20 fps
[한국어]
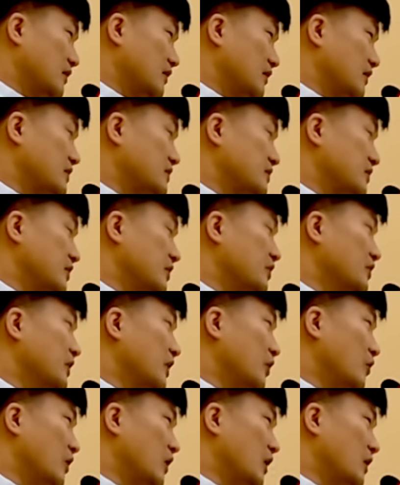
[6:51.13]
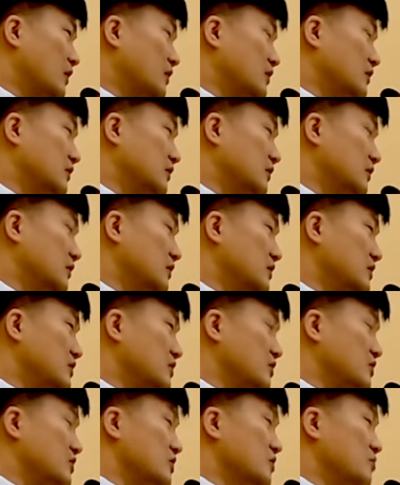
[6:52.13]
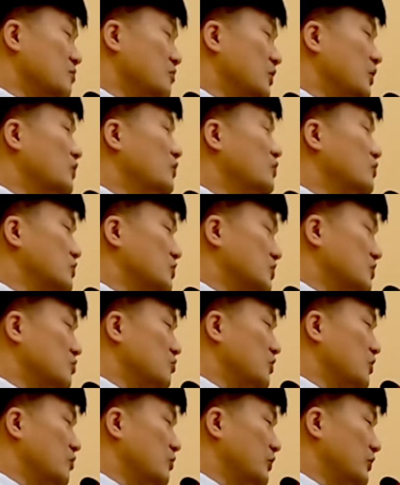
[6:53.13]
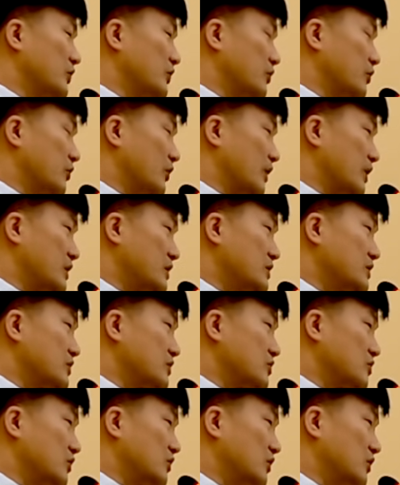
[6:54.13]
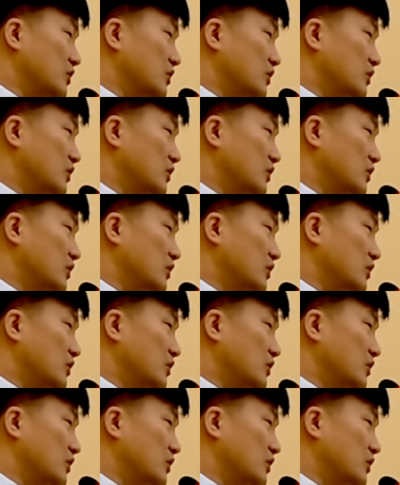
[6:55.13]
그래서 현대과학은 그걸 정신병으로 치부해버리려고 애를 쓰죠.